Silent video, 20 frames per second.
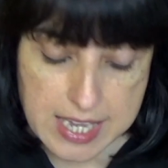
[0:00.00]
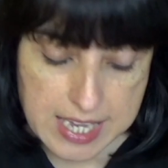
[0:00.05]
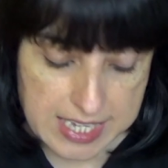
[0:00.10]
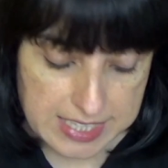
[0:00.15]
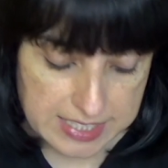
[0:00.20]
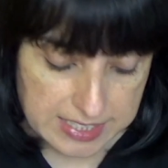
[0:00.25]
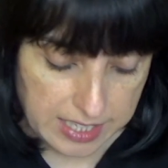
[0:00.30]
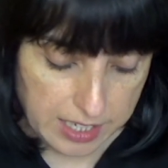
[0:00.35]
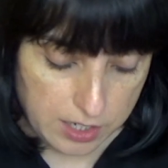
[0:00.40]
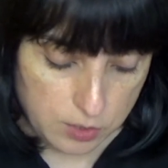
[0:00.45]

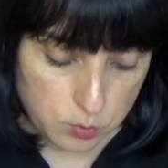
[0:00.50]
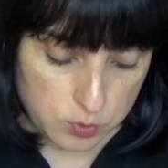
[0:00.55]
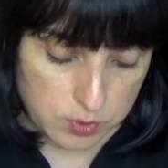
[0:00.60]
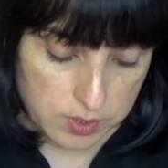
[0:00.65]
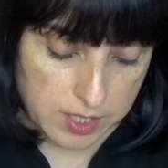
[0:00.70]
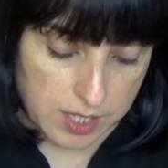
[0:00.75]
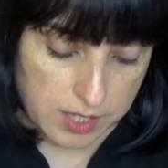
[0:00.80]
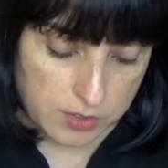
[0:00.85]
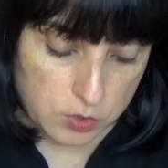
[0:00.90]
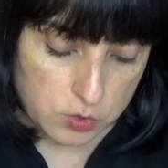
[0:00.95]
está
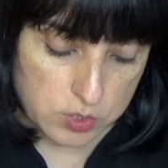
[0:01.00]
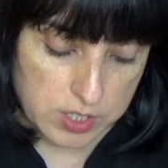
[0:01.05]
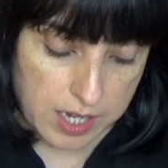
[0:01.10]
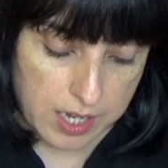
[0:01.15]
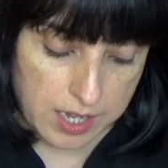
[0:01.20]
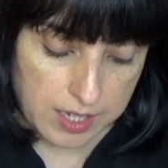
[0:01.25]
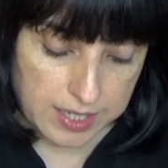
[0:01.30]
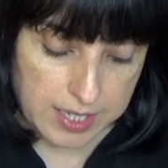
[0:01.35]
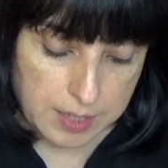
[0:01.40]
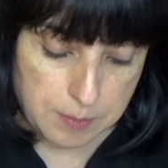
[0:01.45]
anunciado
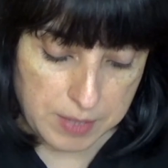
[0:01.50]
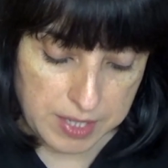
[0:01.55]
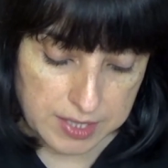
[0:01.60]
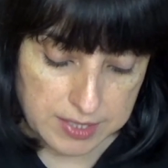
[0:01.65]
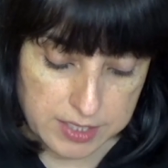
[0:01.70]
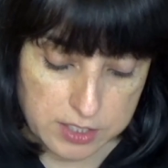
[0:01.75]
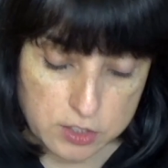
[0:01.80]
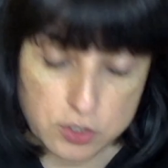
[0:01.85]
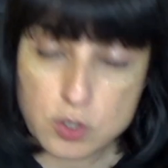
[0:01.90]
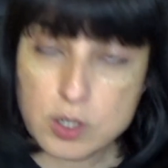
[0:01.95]
ya que
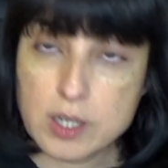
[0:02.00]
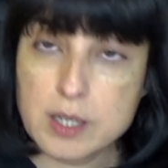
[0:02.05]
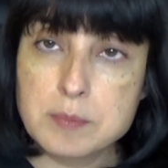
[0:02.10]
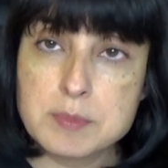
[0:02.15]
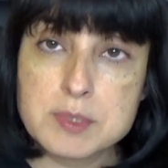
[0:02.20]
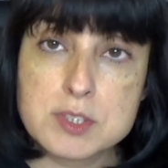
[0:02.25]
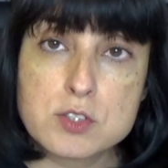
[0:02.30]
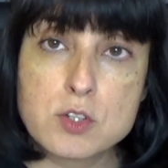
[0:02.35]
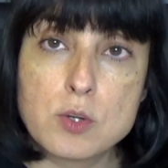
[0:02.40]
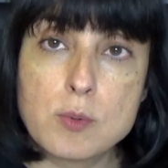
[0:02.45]
Maldito
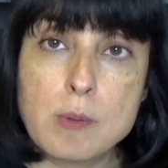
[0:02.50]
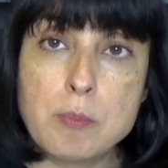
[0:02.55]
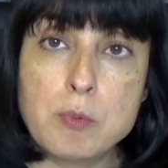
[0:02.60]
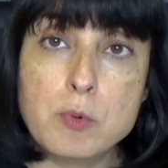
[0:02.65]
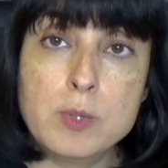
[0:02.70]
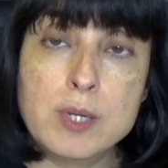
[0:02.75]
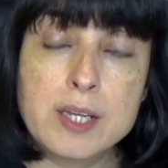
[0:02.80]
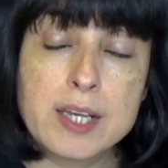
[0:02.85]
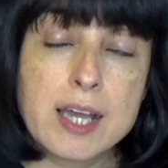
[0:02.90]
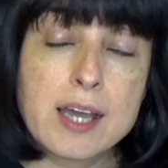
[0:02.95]
Games lo va a
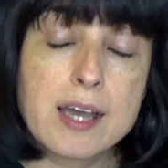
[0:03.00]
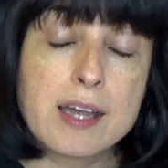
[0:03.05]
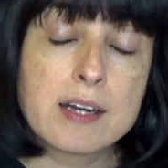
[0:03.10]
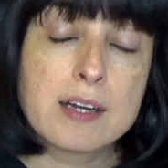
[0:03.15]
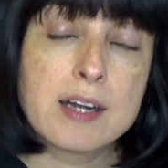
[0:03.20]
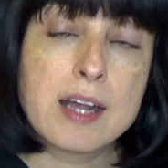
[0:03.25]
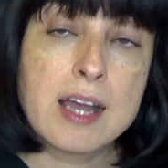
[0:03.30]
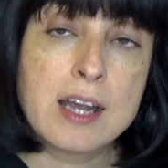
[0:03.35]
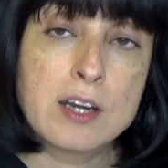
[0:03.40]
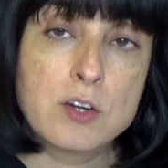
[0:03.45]

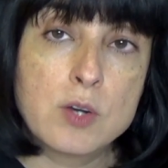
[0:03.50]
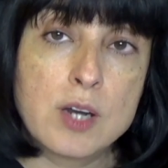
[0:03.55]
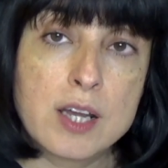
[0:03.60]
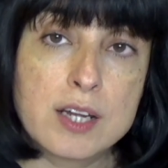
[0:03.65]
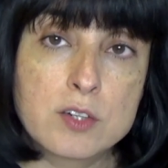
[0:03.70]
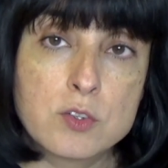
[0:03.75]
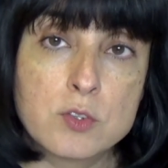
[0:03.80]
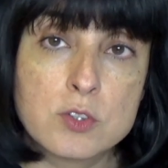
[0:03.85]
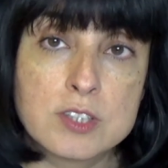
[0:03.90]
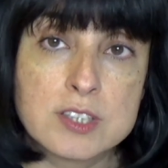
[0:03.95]
publicar a lo
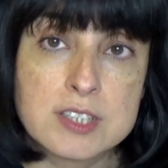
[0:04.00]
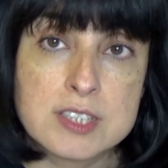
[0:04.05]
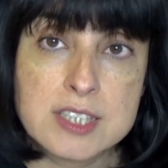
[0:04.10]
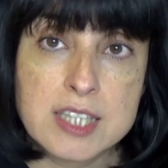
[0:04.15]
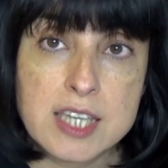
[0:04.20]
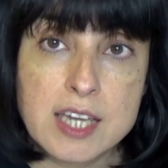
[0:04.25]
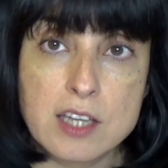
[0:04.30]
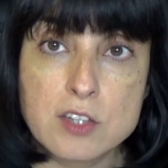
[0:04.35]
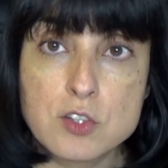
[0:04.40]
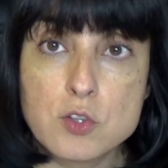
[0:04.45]
largo de
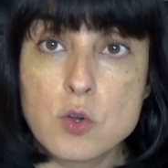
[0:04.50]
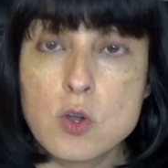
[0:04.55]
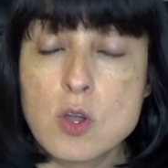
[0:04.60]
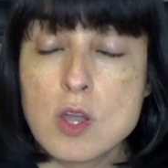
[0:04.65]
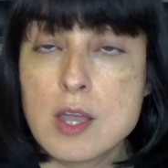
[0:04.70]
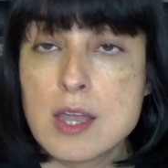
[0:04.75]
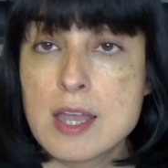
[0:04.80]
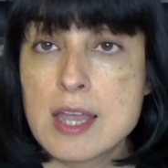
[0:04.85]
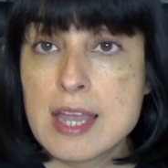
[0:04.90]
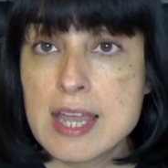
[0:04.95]
este año
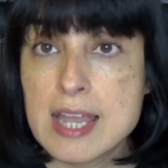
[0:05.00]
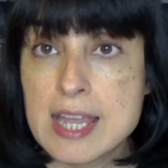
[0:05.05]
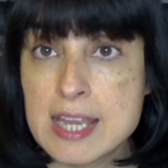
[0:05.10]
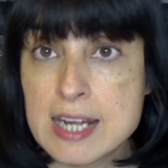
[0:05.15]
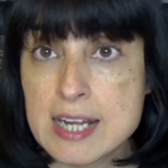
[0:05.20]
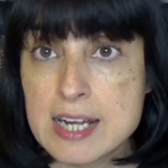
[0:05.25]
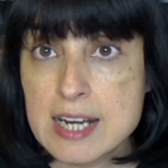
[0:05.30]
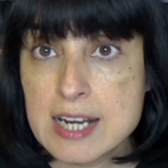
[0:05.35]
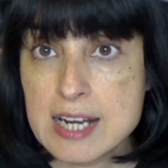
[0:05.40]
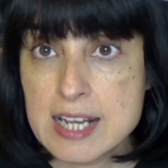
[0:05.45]

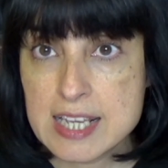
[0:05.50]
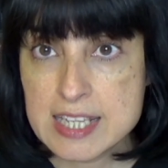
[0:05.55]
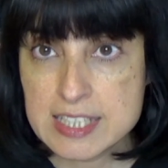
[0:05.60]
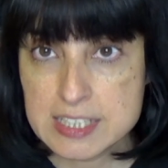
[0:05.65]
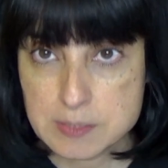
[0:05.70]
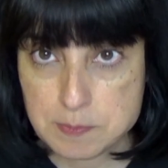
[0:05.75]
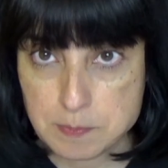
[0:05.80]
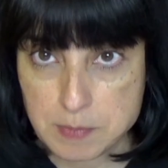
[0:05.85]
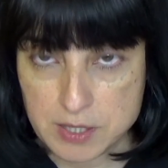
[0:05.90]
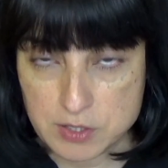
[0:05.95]
en
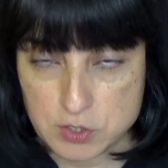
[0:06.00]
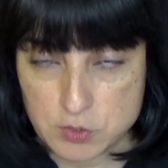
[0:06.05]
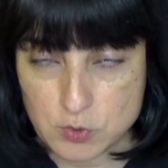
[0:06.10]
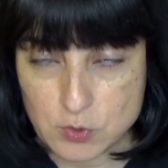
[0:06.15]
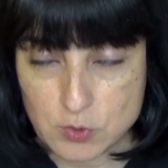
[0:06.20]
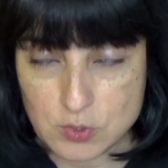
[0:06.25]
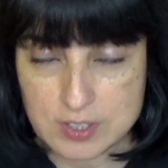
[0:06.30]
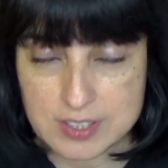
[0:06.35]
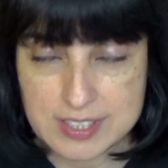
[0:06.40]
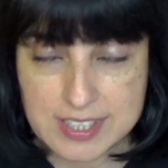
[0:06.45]

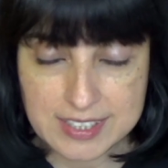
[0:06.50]
español.